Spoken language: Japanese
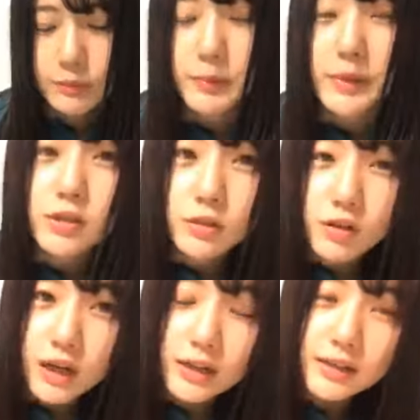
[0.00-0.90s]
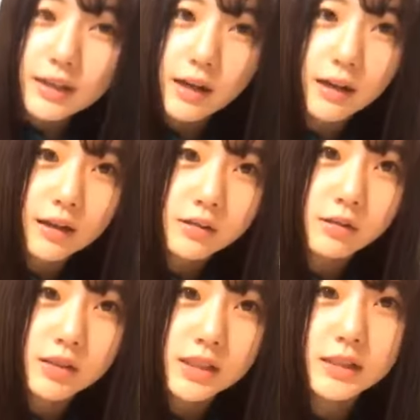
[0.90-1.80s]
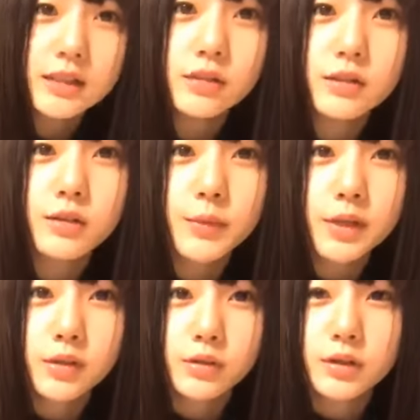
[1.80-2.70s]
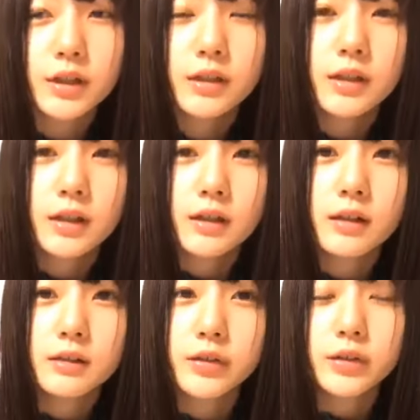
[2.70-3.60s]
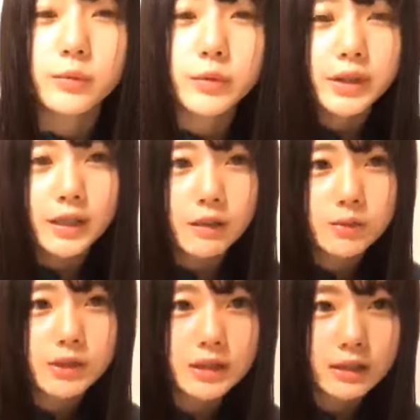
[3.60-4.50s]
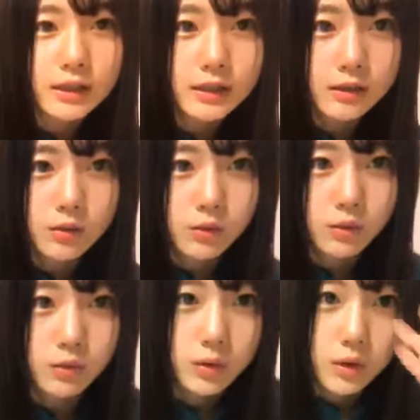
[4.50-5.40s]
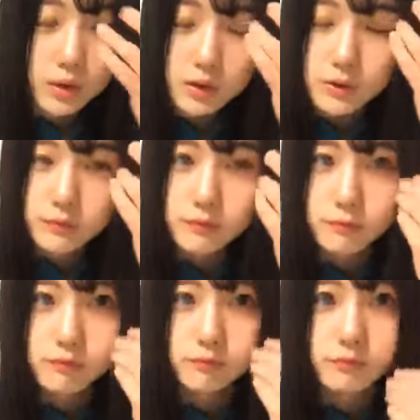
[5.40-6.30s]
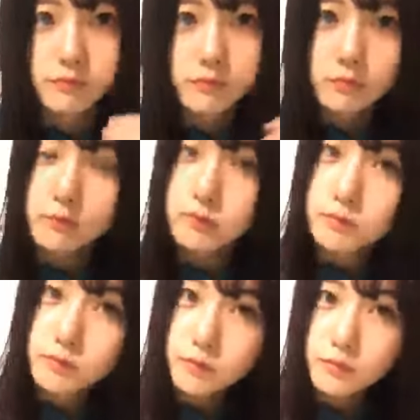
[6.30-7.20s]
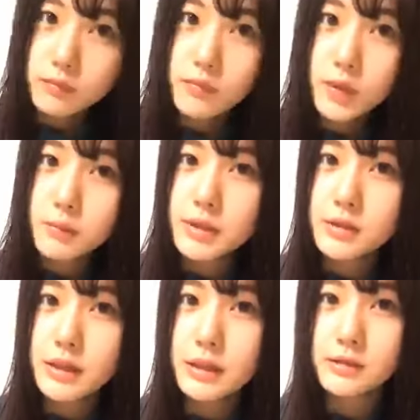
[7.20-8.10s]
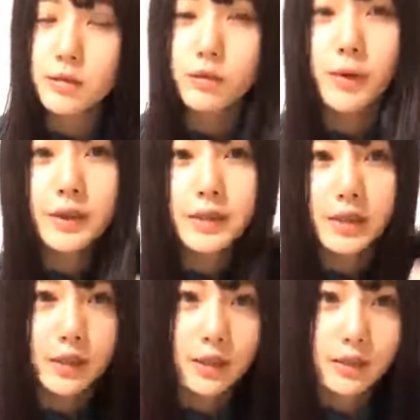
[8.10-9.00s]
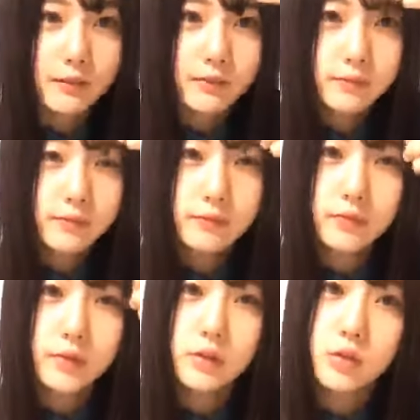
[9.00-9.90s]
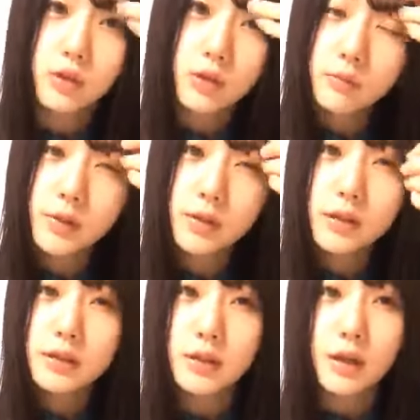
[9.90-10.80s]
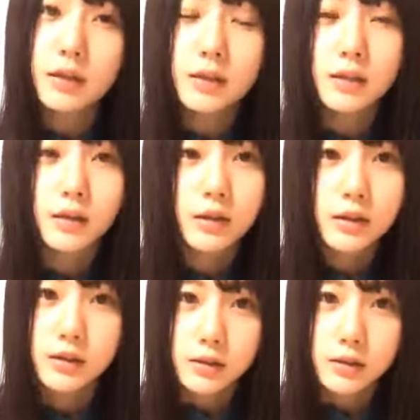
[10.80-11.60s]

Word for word: まあ、パソコンがあったらその CD 取り込めるよってそういう問題かもしれないけどうん別にそこまでじゃない取り込めるやつがあったらいい